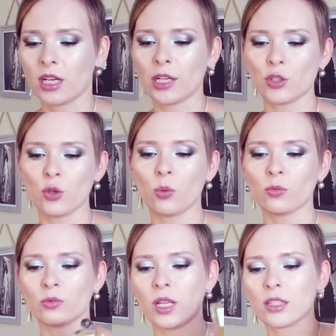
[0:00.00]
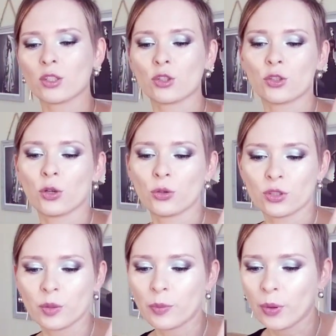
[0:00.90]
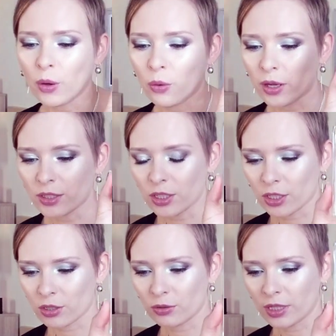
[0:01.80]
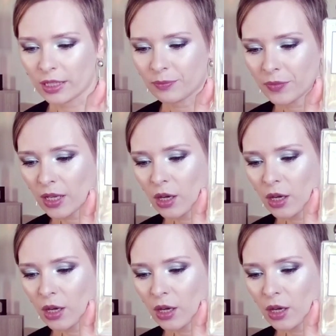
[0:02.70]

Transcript: о чем у нас Жо Депо от Серж Лютен.